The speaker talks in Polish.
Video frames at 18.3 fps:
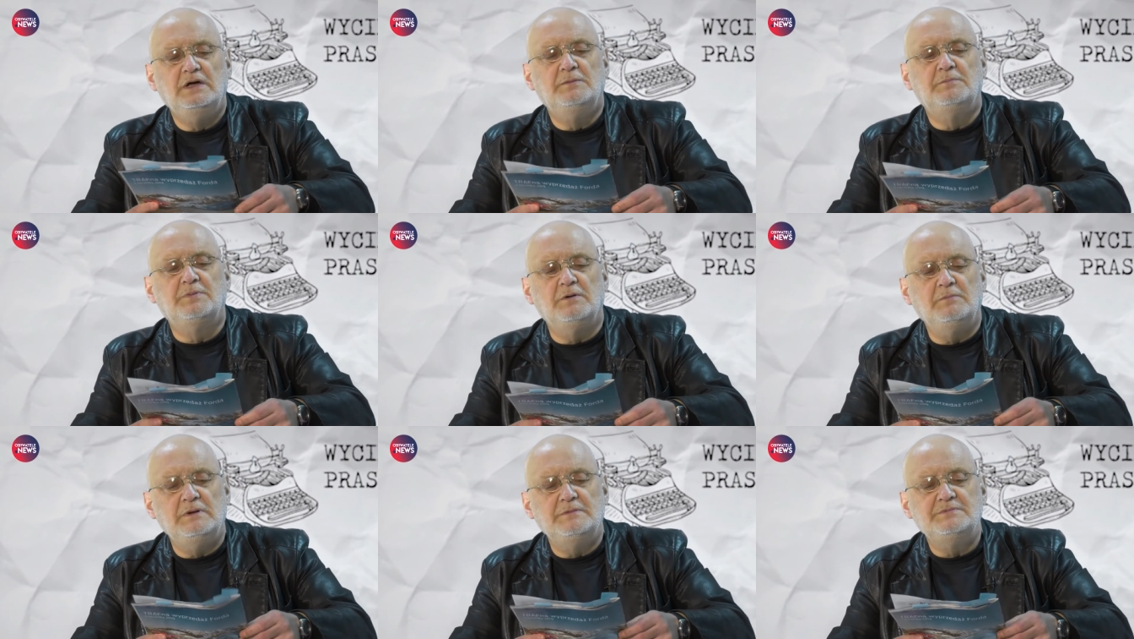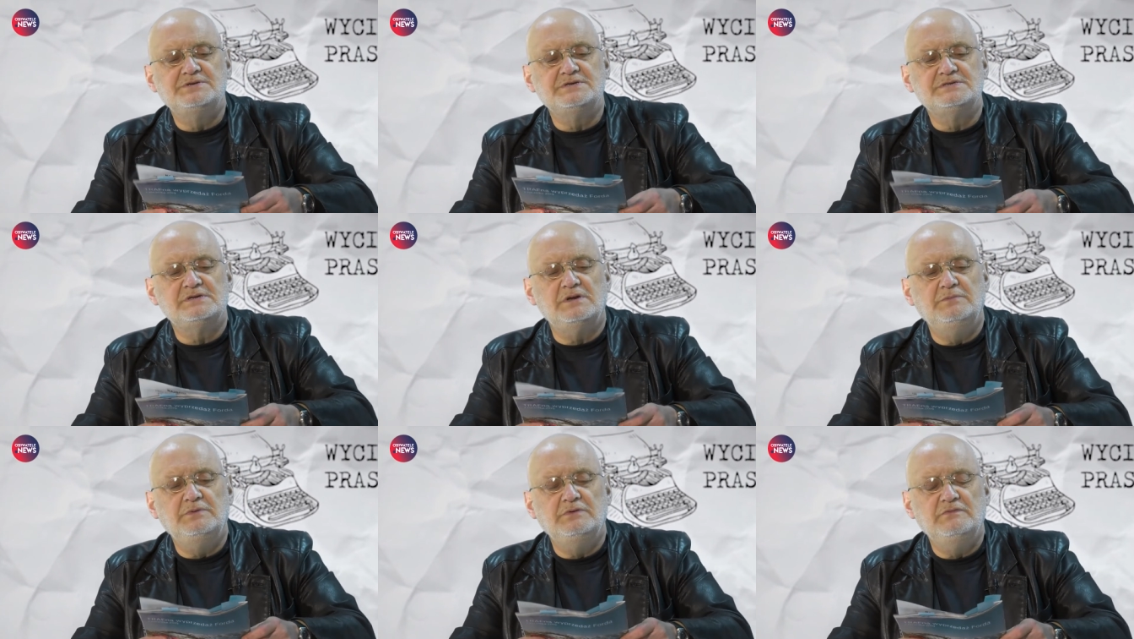Problem się
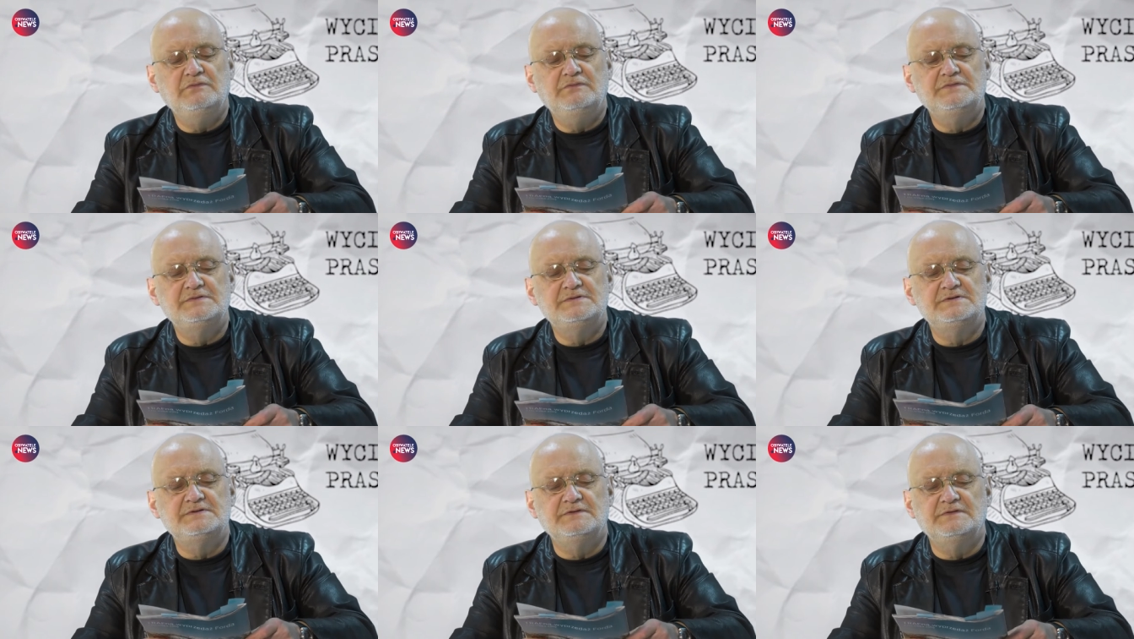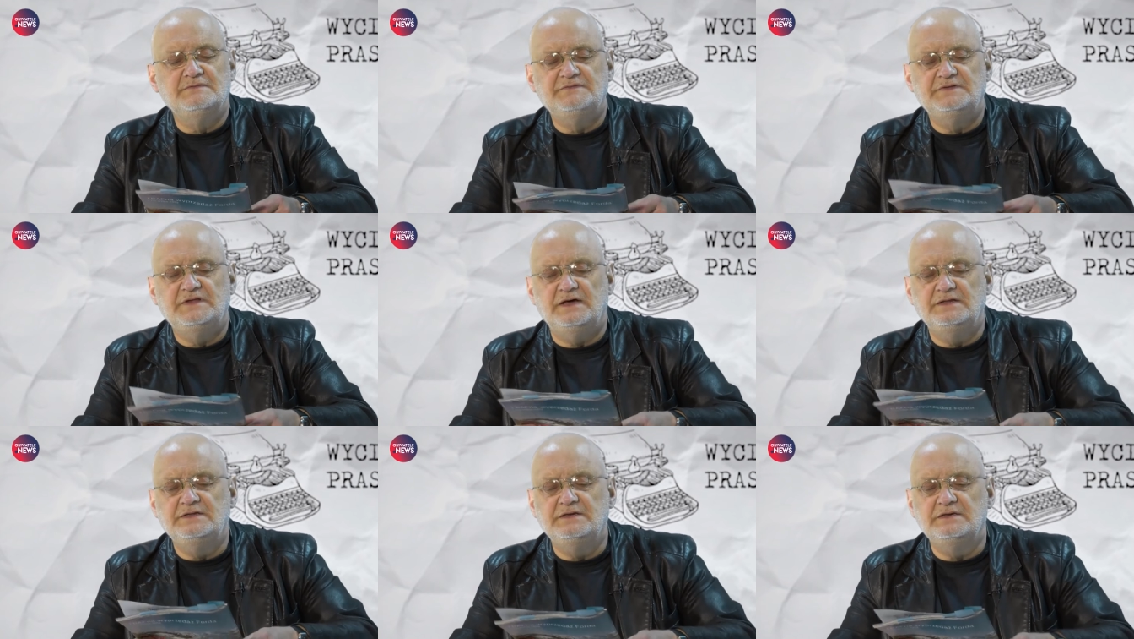zrobił w,
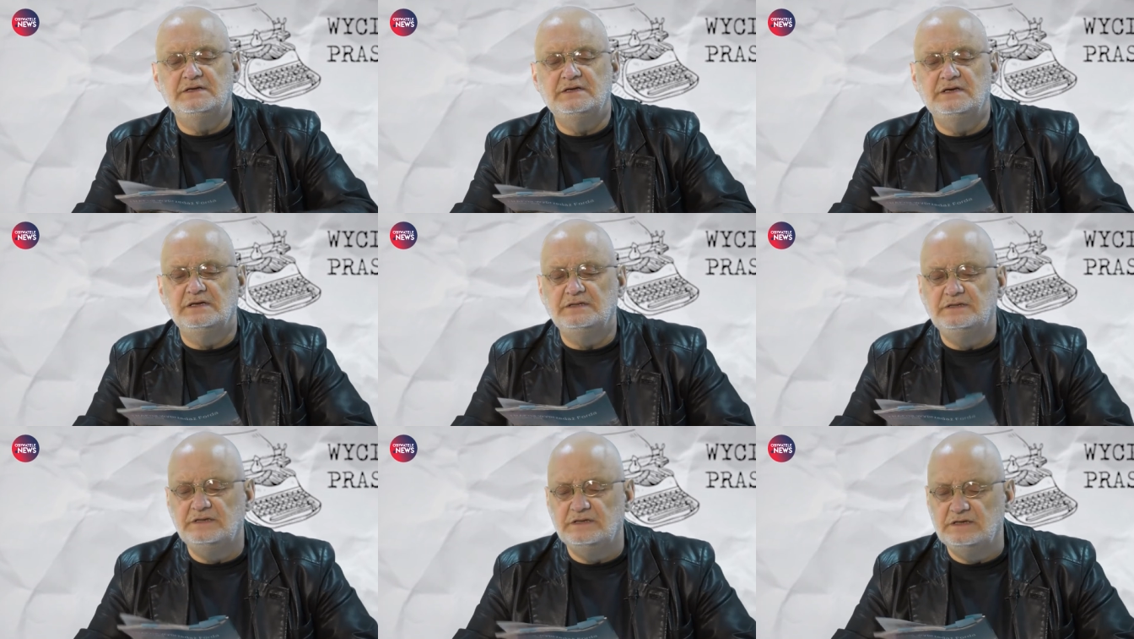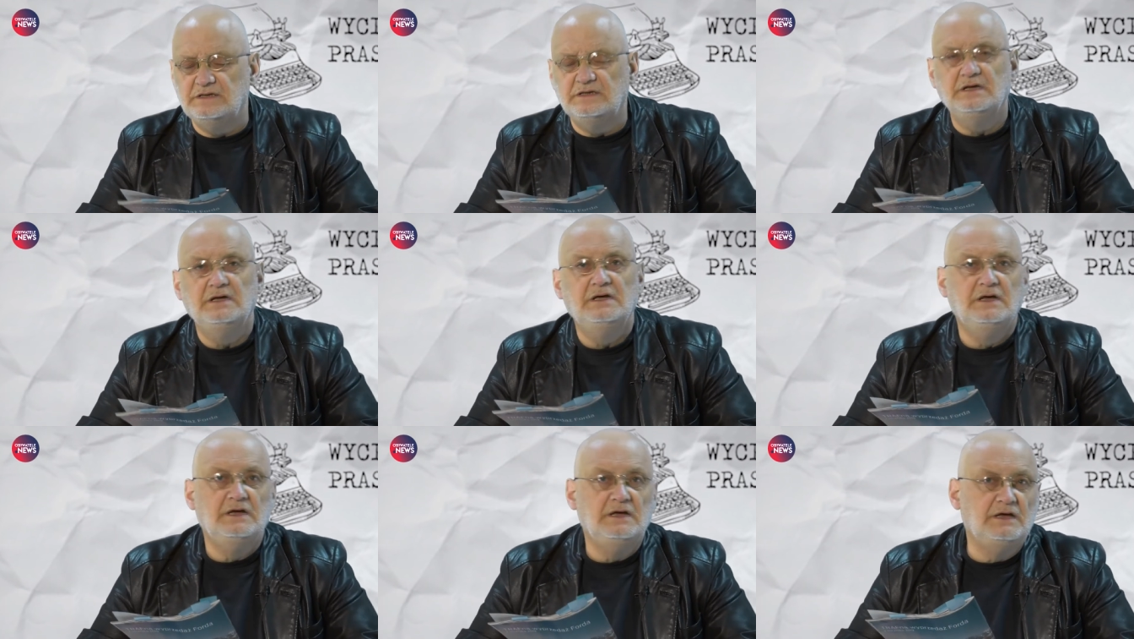wtedy, kiedy
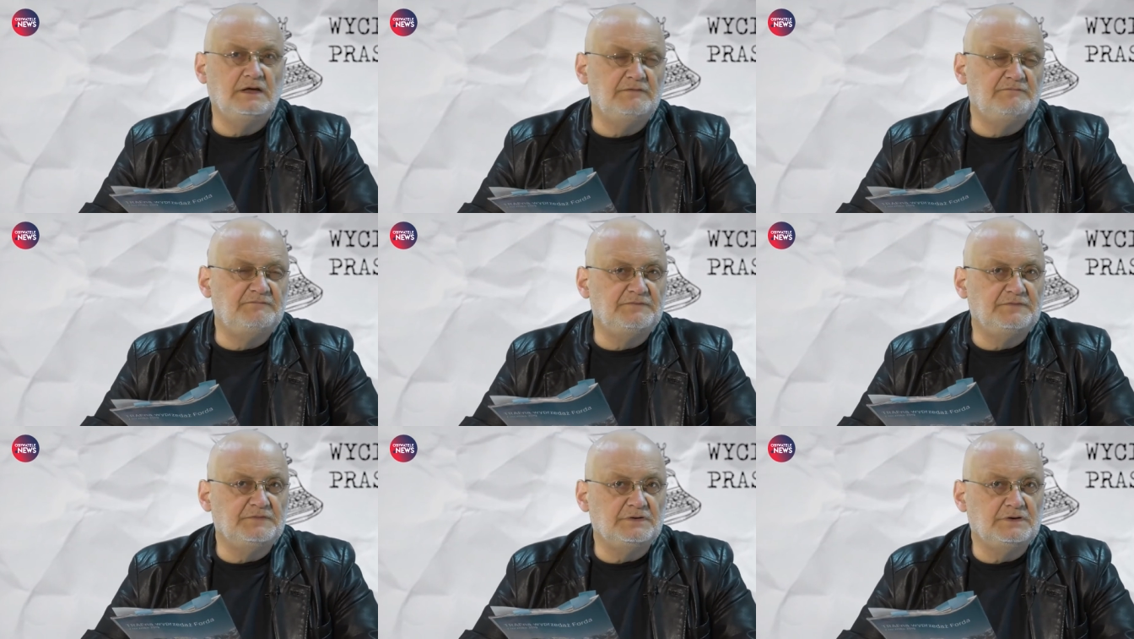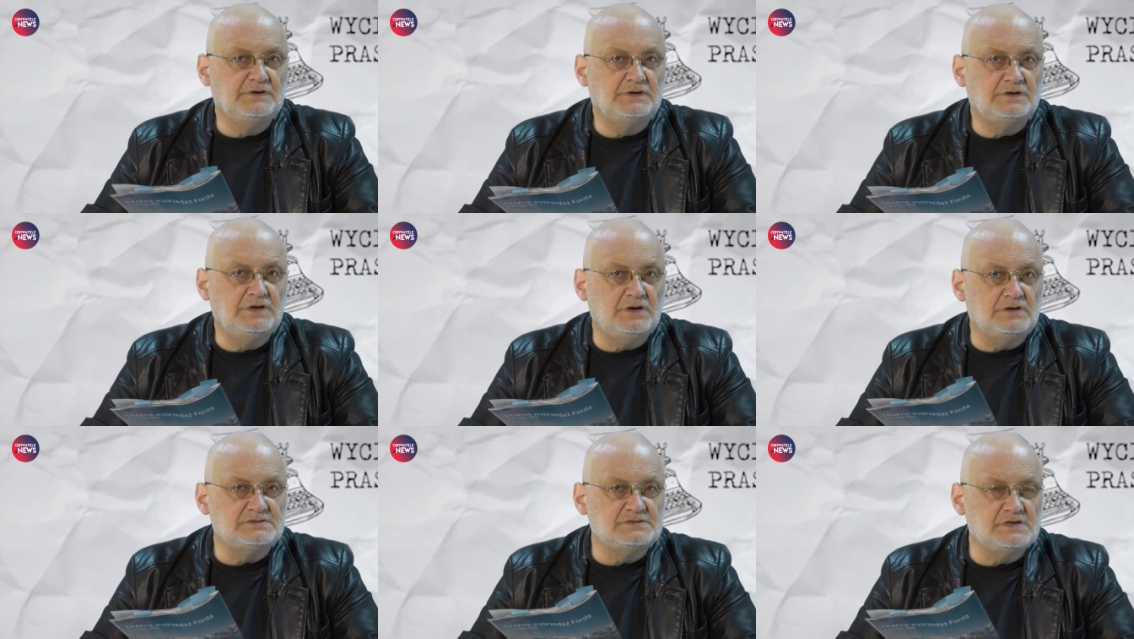w
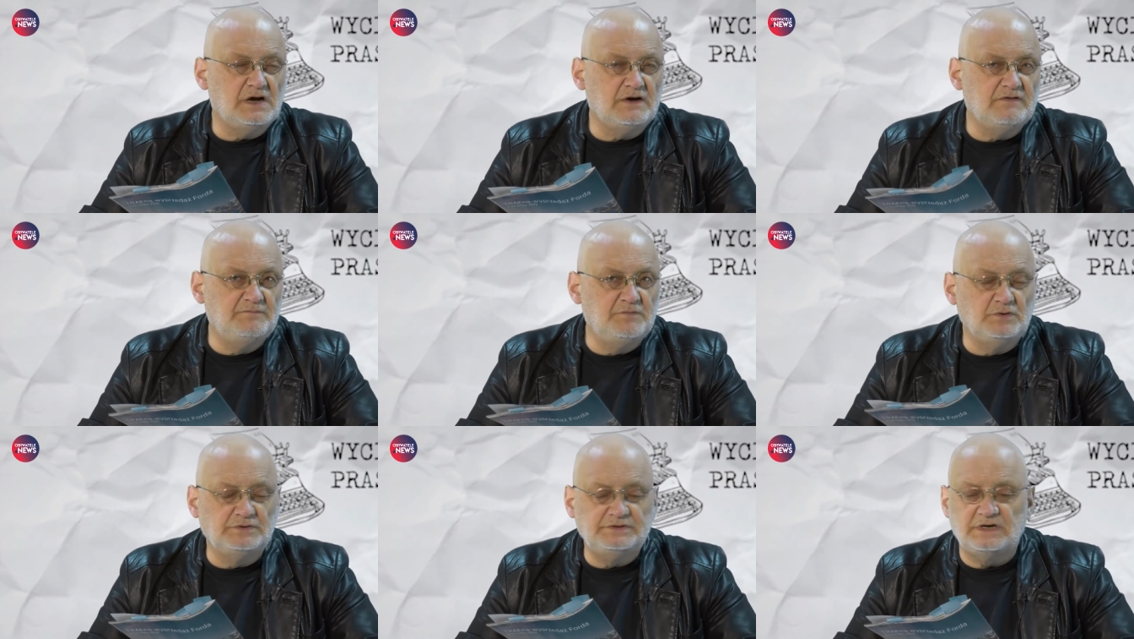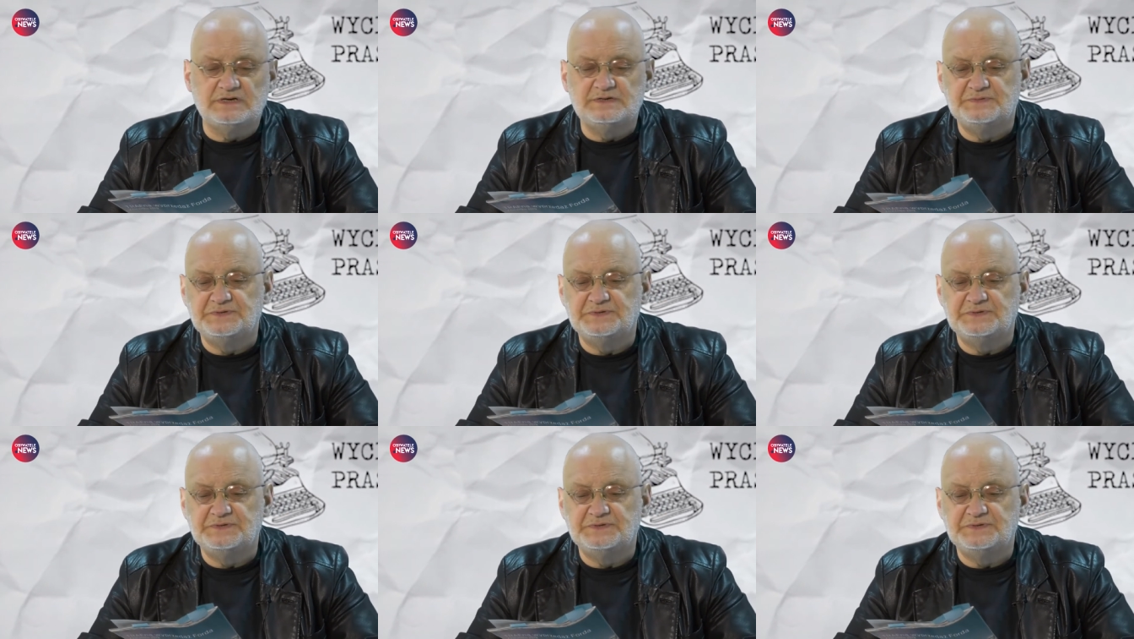kioskach, w punktach